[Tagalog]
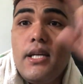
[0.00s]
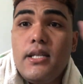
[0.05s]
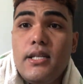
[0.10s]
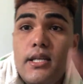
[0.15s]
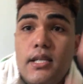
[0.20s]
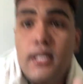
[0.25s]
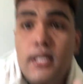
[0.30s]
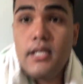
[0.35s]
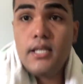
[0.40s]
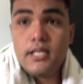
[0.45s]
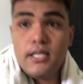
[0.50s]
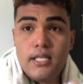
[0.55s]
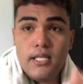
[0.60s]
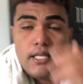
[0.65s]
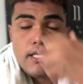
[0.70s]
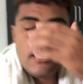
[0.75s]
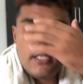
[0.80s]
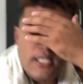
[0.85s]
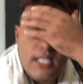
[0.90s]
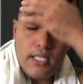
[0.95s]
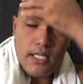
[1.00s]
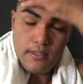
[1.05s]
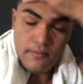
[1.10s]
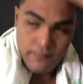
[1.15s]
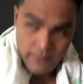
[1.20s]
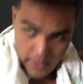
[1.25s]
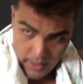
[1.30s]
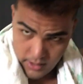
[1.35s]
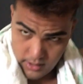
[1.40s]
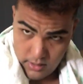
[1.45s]
gi, gi chicken
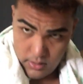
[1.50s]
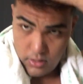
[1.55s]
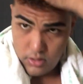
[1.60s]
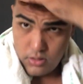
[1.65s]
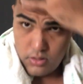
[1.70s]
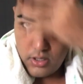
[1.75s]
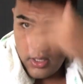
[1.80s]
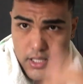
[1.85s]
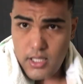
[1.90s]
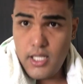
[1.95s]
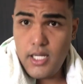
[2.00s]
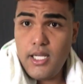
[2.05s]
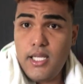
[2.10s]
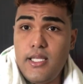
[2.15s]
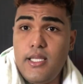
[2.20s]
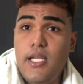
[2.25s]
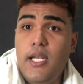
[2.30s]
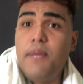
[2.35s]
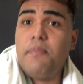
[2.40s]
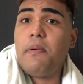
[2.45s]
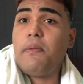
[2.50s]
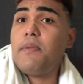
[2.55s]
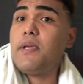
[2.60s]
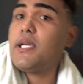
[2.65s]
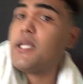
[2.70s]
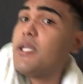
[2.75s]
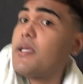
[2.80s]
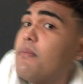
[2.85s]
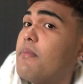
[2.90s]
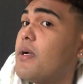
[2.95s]
fox si Donya dili dili pa mi
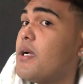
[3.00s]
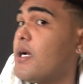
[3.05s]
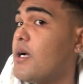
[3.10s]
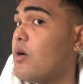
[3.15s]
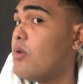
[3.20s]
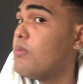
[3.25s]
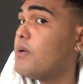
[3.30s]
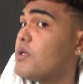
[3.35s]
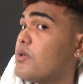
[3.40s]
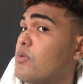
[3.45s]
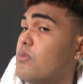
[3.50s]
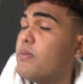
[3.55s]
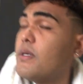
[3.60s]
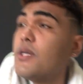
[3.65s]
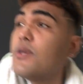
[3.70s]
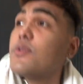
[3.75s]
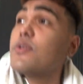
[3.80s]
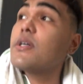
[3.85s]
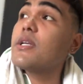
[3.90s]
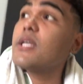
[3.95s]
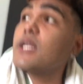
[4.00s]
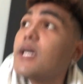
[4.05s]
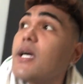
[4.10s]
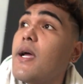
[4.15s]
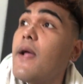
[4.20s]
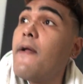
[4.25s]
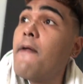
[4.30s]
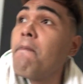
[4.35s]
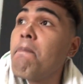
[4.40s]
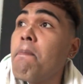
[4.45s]
kanang makauban-uban og kanang
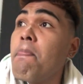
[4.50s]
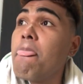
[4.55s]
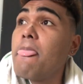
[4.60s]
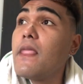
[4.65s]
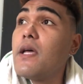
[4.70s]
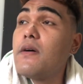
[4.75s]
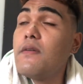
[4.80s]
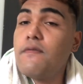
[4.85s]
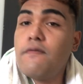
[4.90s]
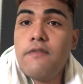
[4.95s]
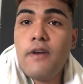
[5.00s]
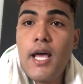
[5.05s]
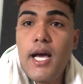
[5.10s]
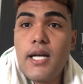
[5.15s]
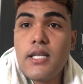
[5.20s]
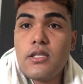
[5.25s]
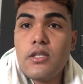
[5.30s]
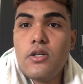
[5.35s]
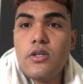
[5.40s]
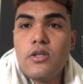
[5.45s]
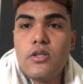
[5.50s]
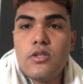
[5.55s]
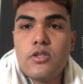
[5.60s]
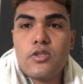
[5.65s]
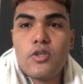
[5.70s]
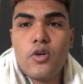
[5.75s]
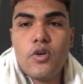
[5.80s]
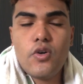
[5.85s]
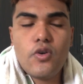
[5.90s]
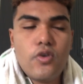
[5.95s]
vlog no
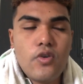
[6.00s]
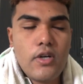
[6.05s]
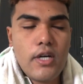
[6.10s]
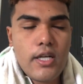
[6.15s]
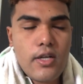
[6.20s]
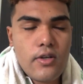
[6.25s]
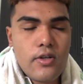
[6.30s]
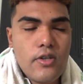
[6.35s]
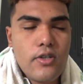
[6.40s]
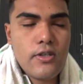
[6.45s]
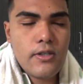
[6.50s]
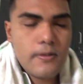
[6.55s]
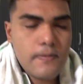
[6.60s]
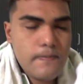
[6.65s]
so karon